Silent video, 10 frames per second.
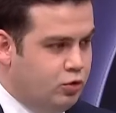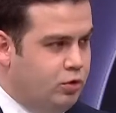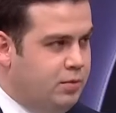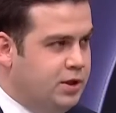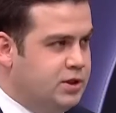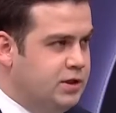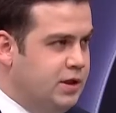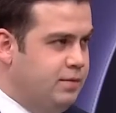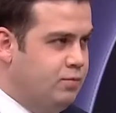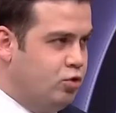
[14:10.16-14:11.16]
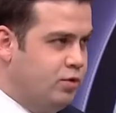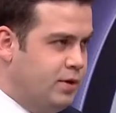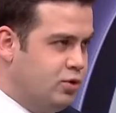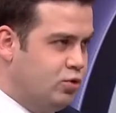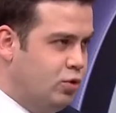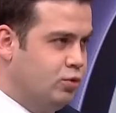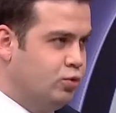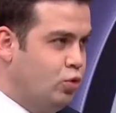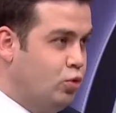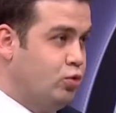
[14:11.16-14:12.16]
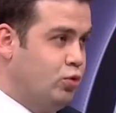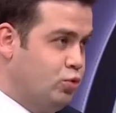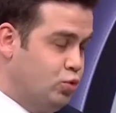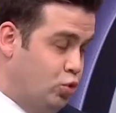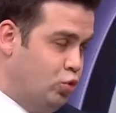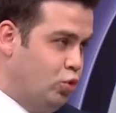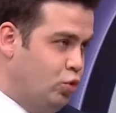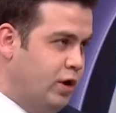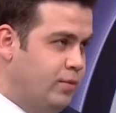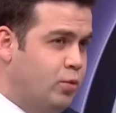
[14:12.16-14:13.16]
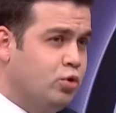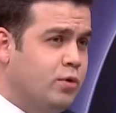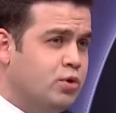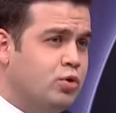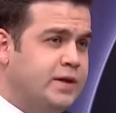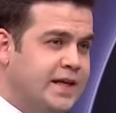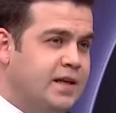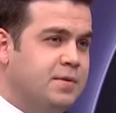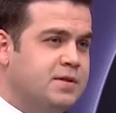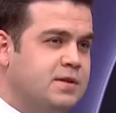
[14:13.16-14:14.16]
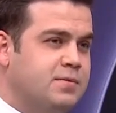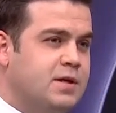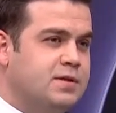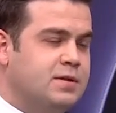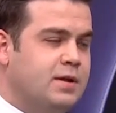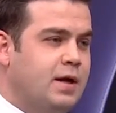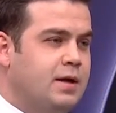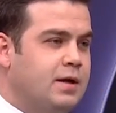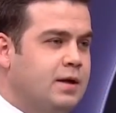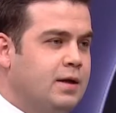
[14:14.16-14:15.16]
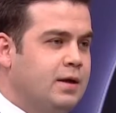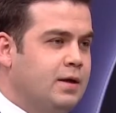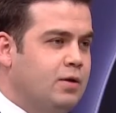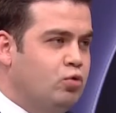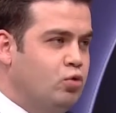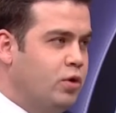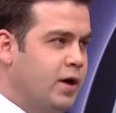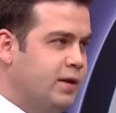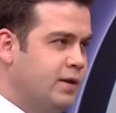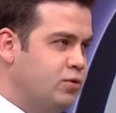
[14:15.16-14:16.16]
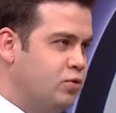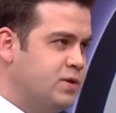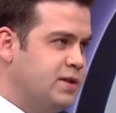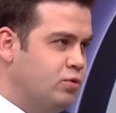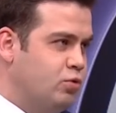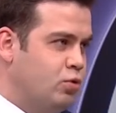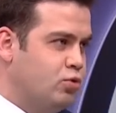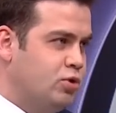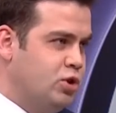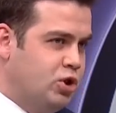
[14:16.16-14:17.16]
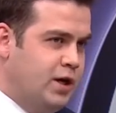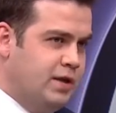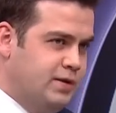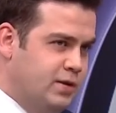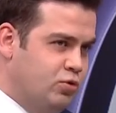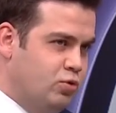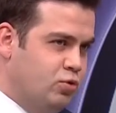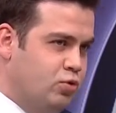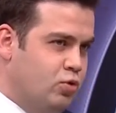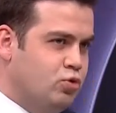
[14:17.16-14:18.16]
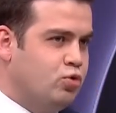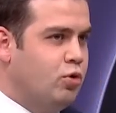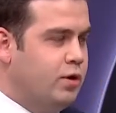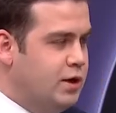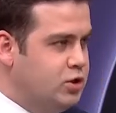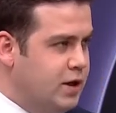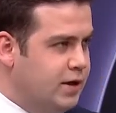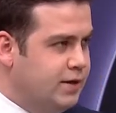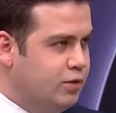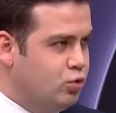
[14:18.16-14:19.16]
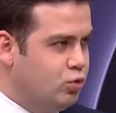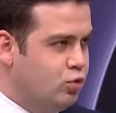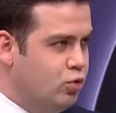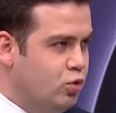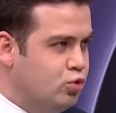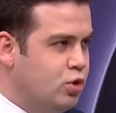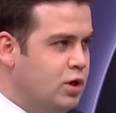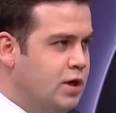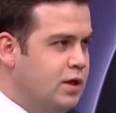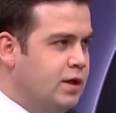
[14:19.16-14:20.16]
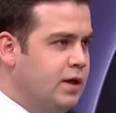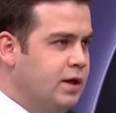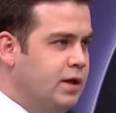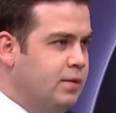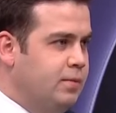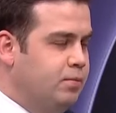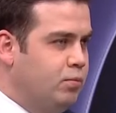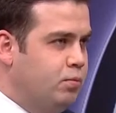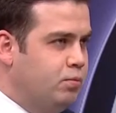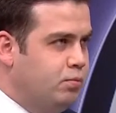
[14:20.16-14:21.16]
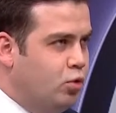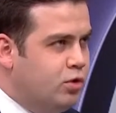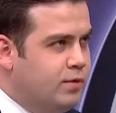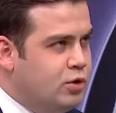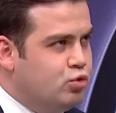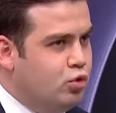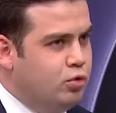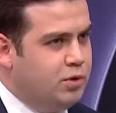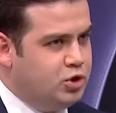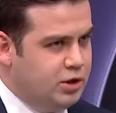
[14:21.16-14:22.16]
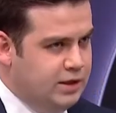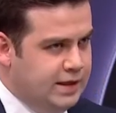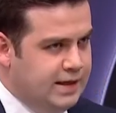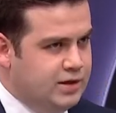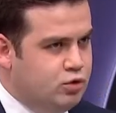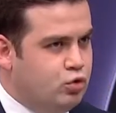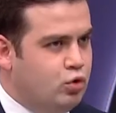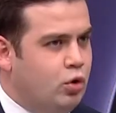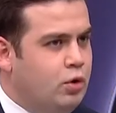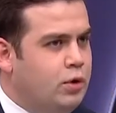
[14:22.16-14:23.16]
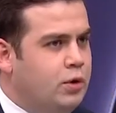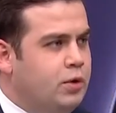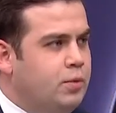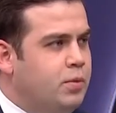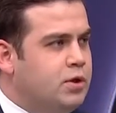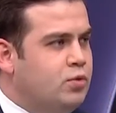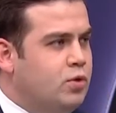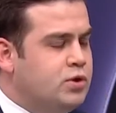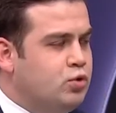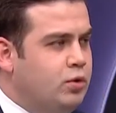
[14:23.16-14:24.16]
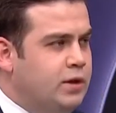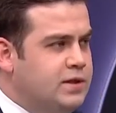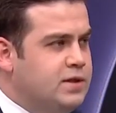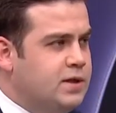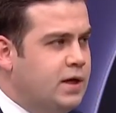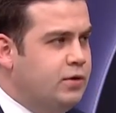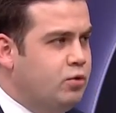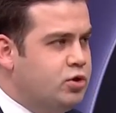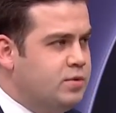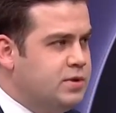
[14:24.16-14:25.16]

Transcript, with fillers: olmak için de motivasyon çok çok evet. çok çok önemli. Motivasyon kelimesini biz aslında e, günlük hayatta da çok sık duyuyoruz. İş hayatında da çok duyuyoruz. Öğrencilerden de çok duyuyoruz. E, motivasyon başarıyı da getiriyor. Motivasyon nasıl sağlanır? Hocam